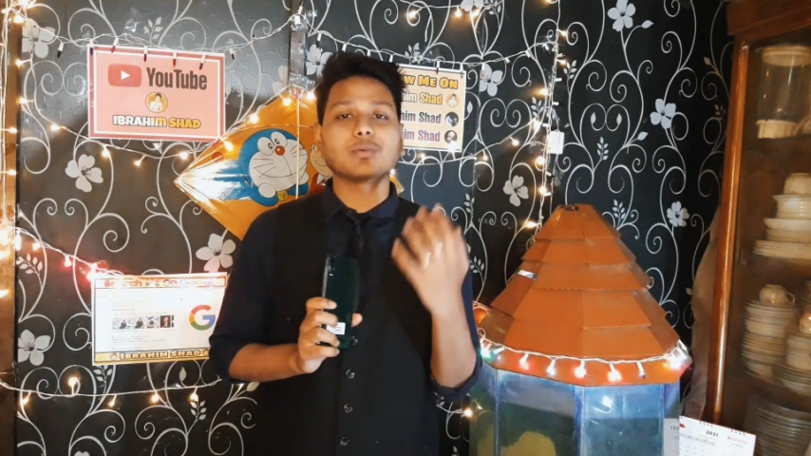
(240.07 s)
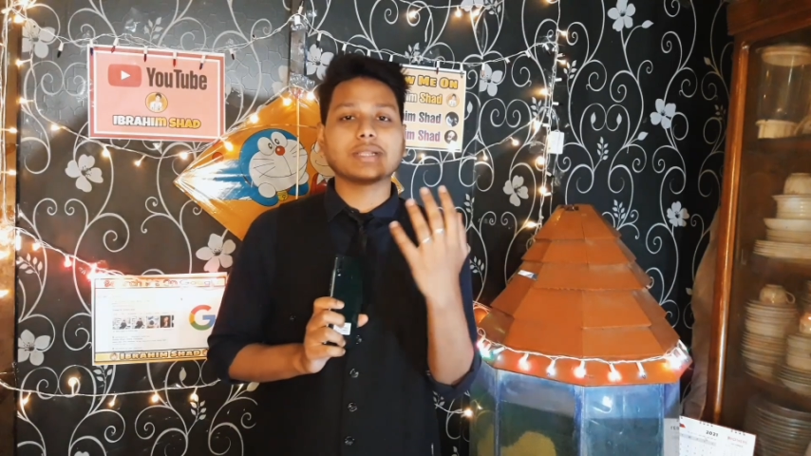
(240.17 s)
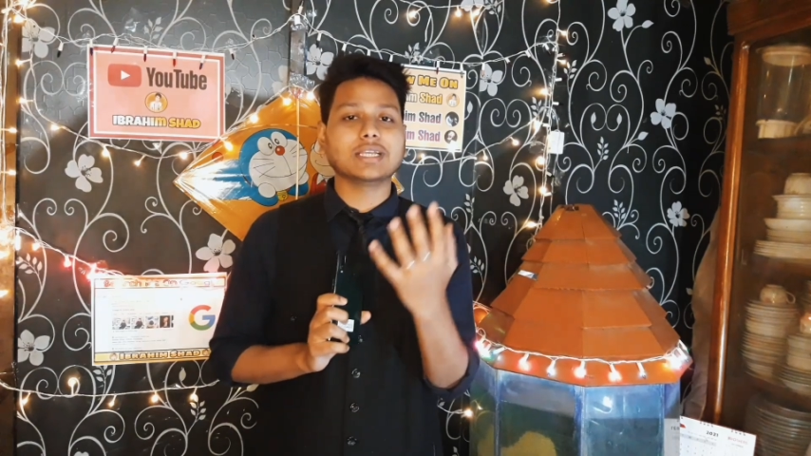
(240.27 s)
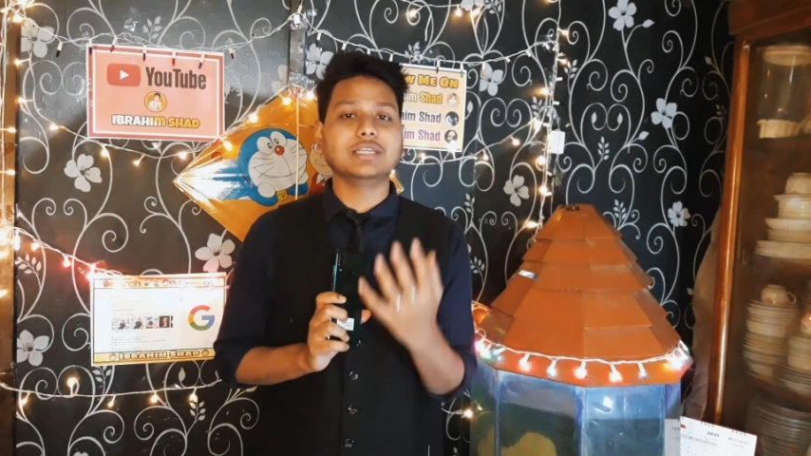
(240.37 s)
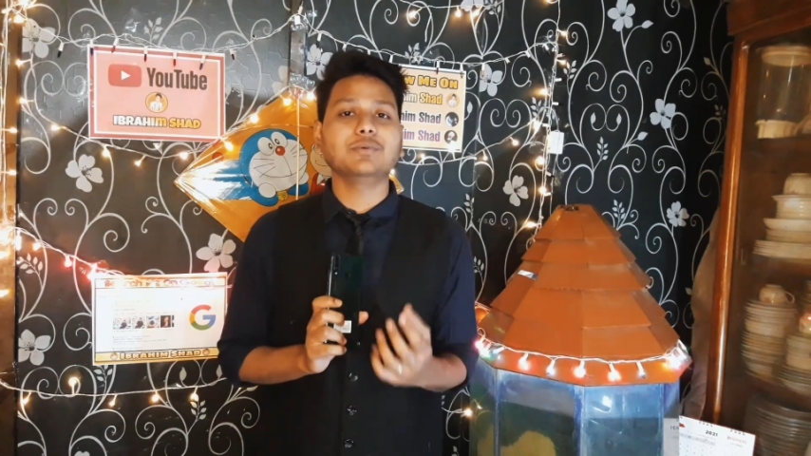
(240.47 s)

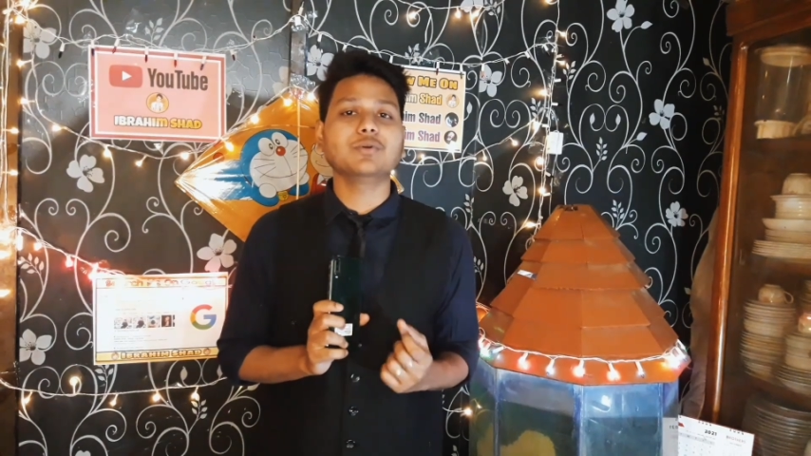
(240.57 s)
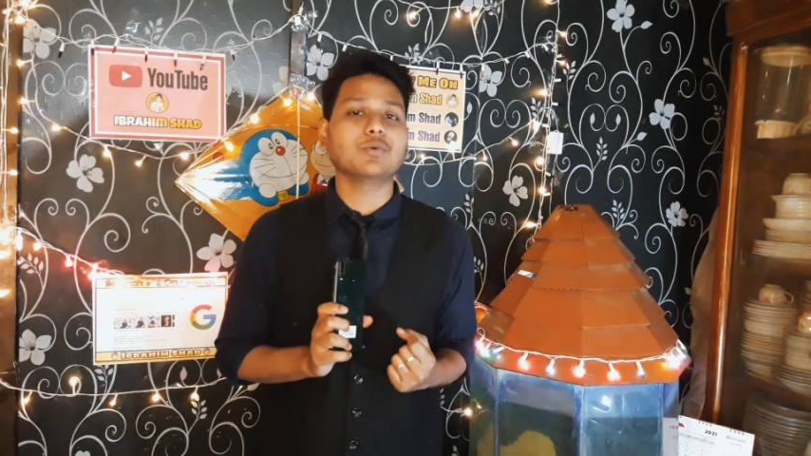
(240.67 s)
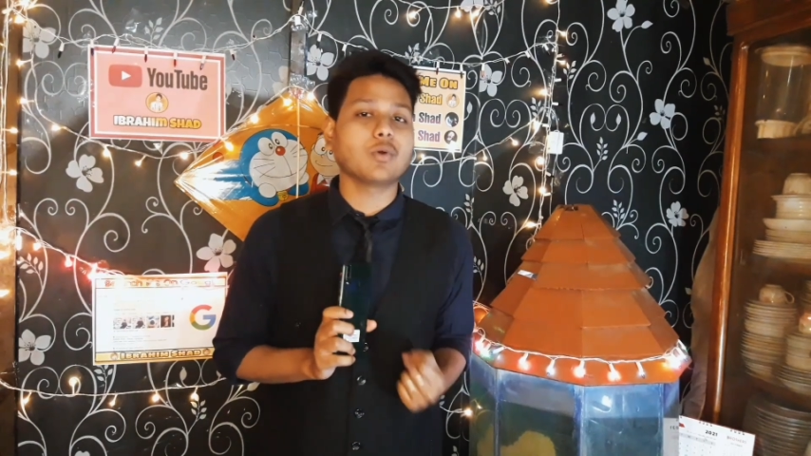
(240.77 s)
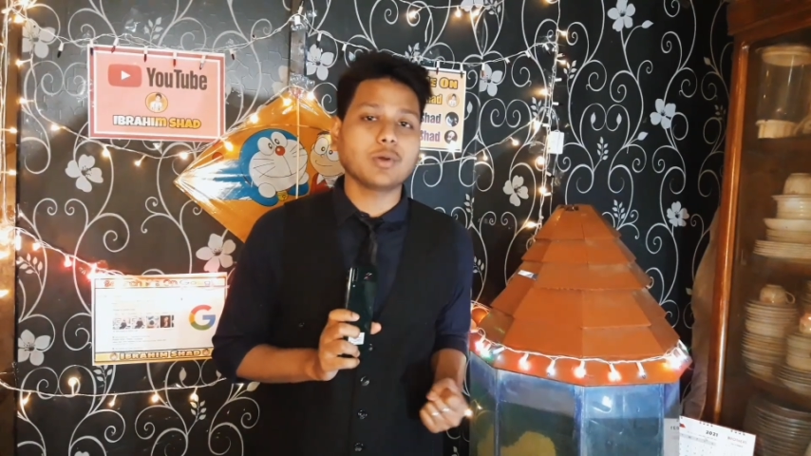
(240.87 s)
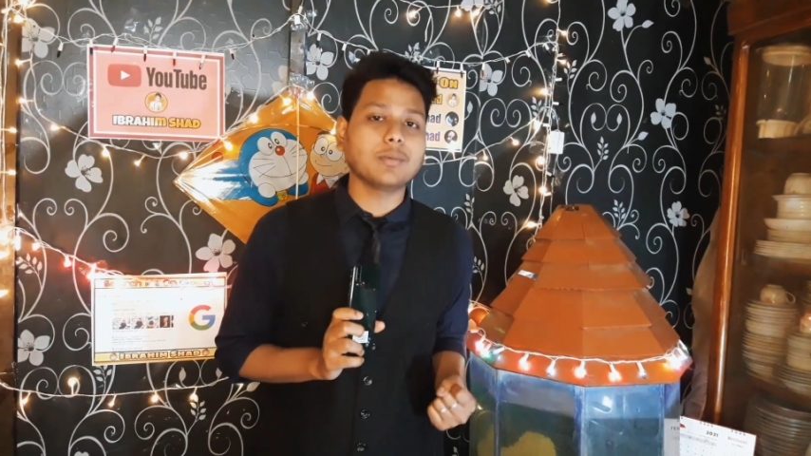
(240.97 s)
তোমাদের রিভিউ
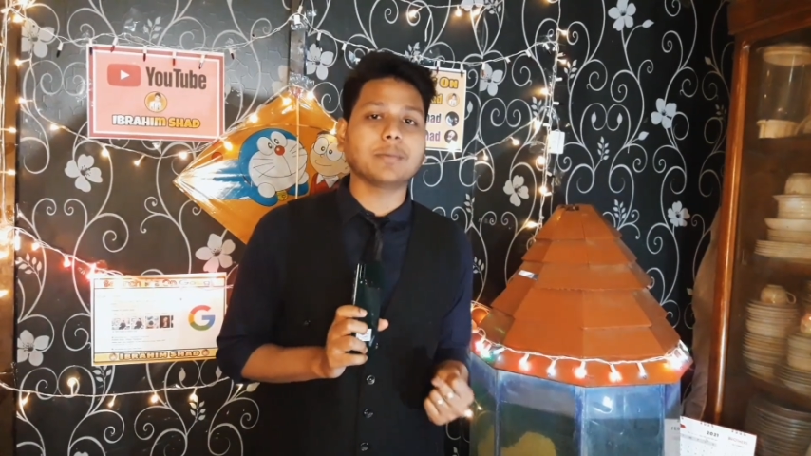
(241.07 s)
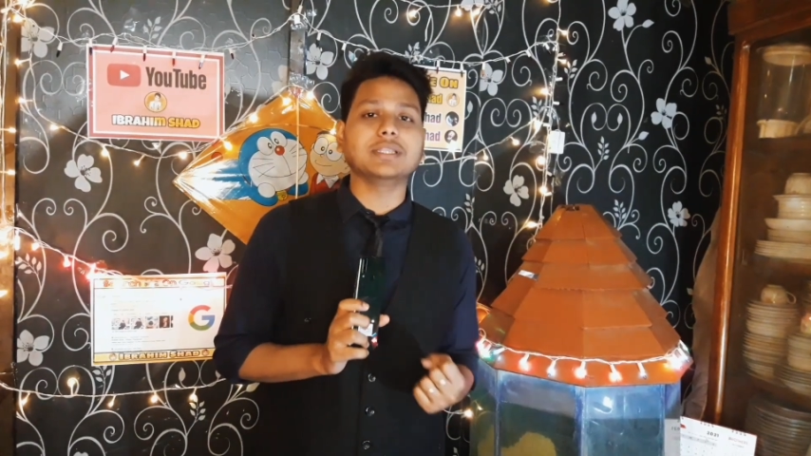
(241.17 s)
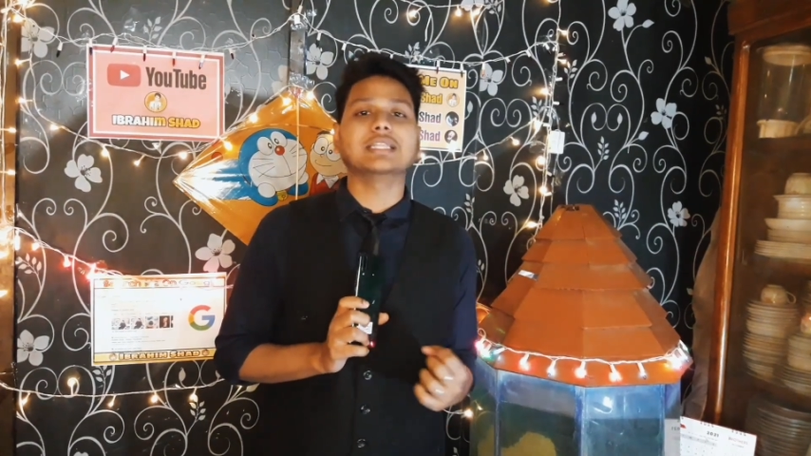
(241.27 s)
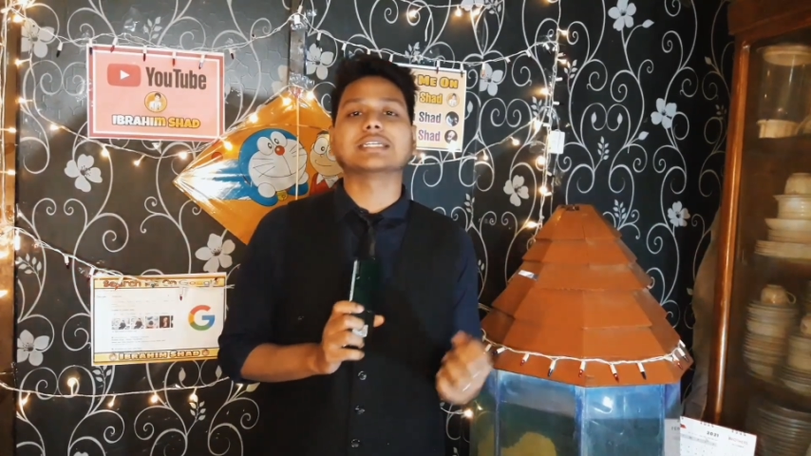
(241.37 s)
ওরকম ভাবে দিতে